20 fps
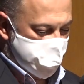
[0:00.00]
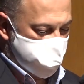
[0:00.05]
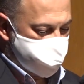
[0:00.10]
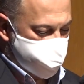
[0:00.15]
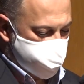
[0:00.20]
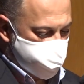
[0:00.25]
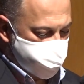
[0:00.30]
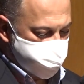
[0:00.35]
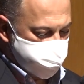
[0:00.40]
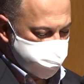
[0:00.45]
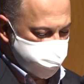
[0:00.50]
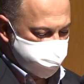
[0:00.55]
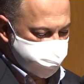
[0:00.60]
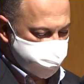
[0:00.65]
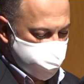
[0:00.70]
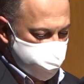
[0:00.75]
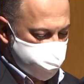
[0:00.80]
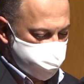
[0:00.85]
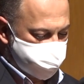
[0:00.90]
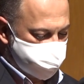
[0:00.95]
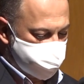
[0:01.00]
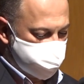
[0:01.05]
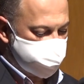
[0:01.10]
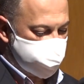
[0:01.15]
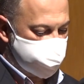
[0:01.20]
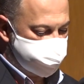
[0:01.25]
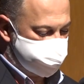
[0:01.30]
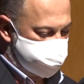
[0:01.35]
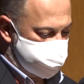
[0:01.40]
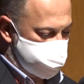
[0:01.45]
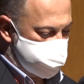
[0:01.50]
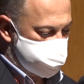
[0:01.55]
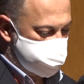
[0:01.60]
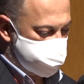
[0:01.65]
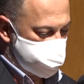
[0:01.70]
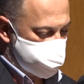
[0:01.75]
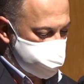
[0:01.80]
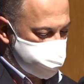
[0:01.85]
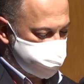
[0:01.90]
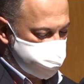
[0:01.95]
e parabenizar toda a SIG,
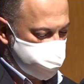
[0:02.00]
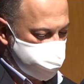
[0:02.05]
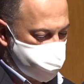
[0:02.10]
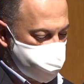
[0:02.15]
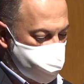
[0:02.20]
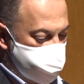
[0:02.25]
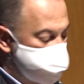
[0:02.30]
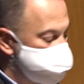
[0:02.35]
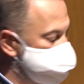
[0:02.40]
assim como